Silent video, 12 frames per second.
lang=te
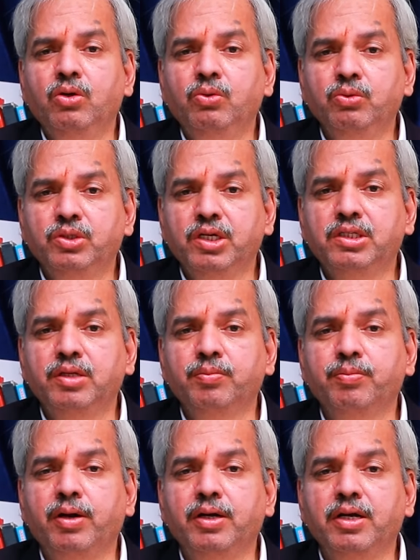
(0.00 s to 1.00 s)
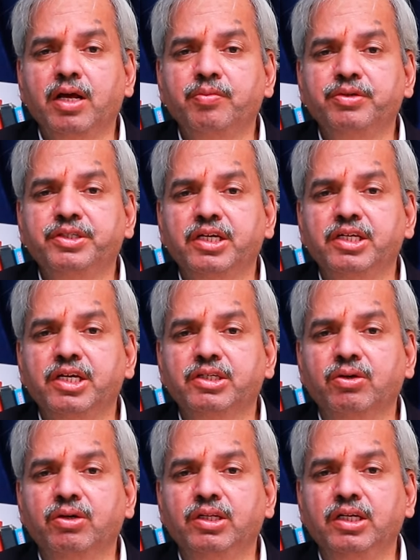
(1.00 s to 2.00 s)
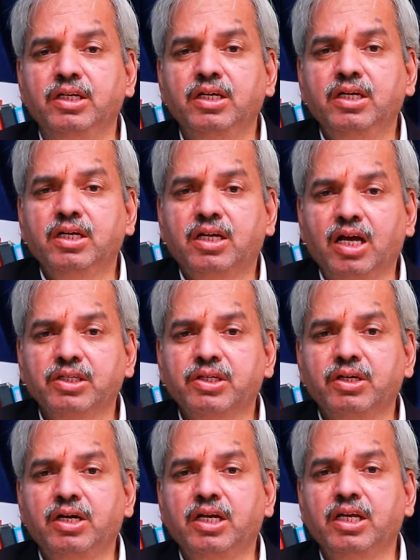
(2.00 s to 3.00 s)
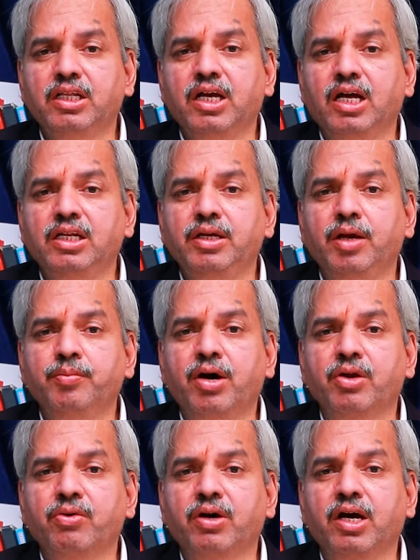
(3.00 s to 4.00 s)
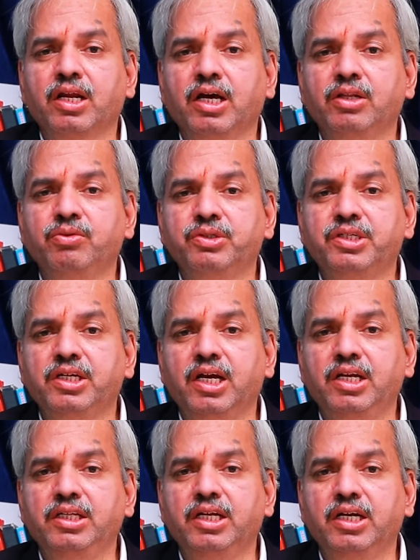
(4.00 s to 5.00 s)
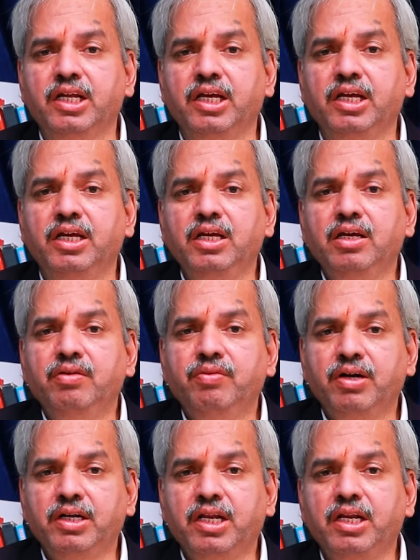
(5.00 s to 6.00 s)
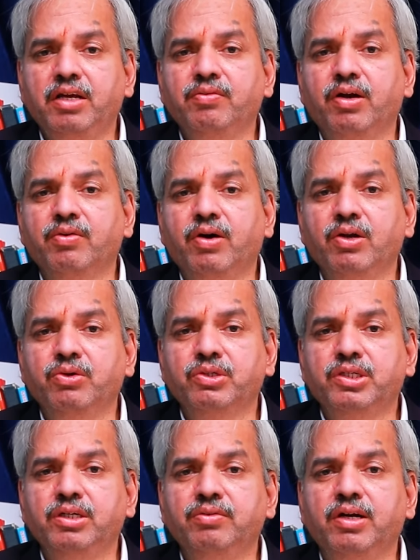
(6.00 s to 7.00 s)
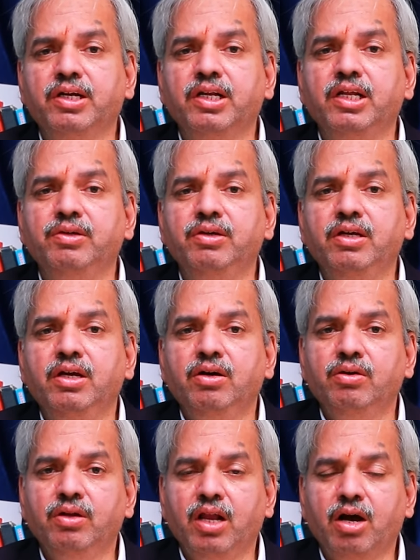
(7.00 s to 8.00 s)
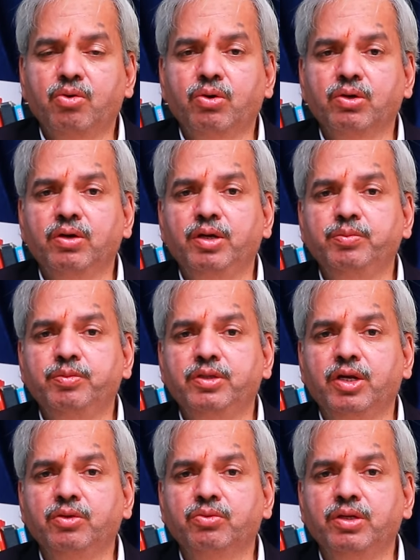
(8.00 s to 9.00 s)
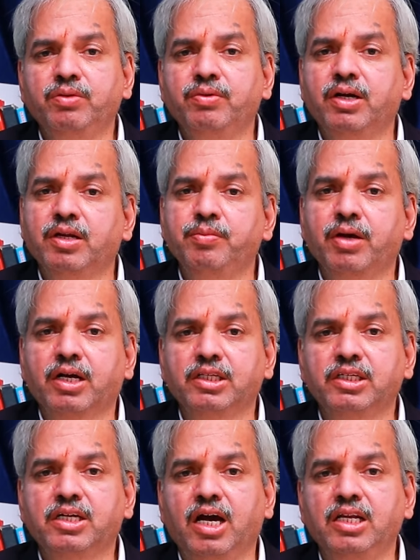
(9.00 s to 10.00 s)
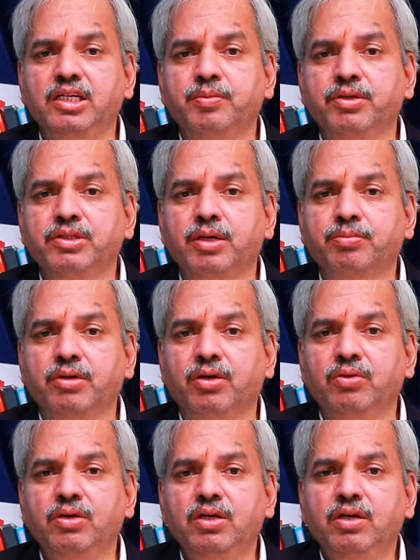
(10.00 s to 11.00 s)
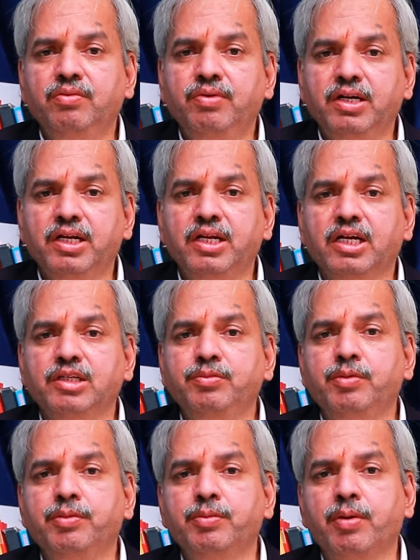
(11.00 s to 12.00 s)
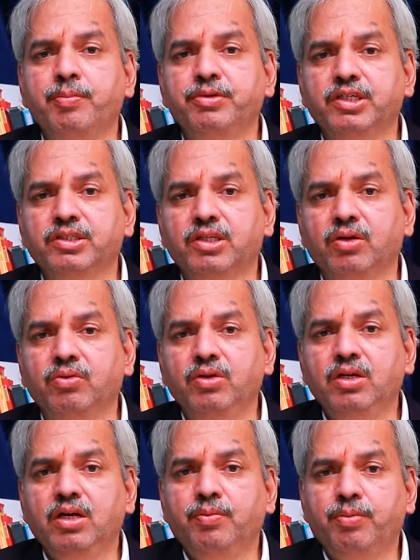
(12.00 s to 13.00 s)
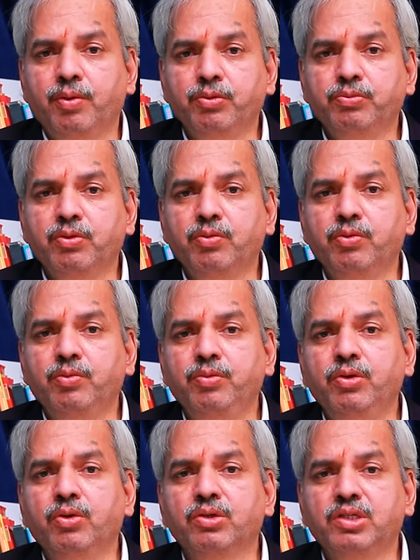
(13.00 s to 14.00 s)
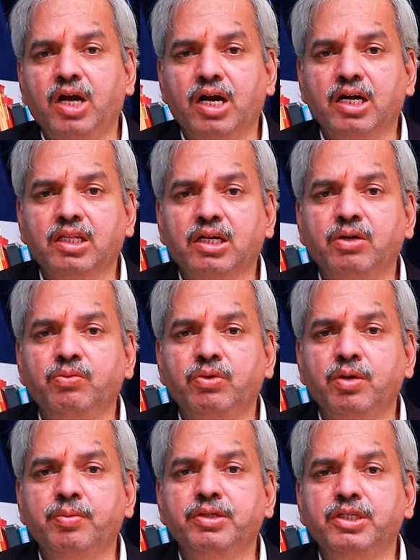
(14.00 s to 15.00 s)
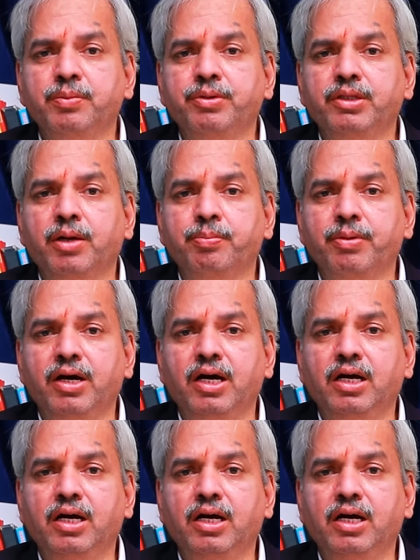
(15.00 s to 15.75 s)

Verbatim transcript: నువ్వు చేసిన బ్లండర్ మిస్టేక్ చేసావు అది ట్రాన్స్ఫర్ అంటే కానీ ఎంఆర్ఓ గారు కానీ దృష్టికి వెళ్ళిందంటే వెంటనే వాళ్ళ వాళ్ళు వచ్చి వెంటనే లాక్కోవడం జరుగుతుంది వెంటనే మీ అక్కడి నుంచి ఖాళీ చేయమని చెప్తారు వెంటనే అక్కడి మిమ్మల్ని పంపించేస్తారు ప్రభుత్వ భూమిలో జాగ్రత్తగా ఉండమని చెప్పింది తప్ప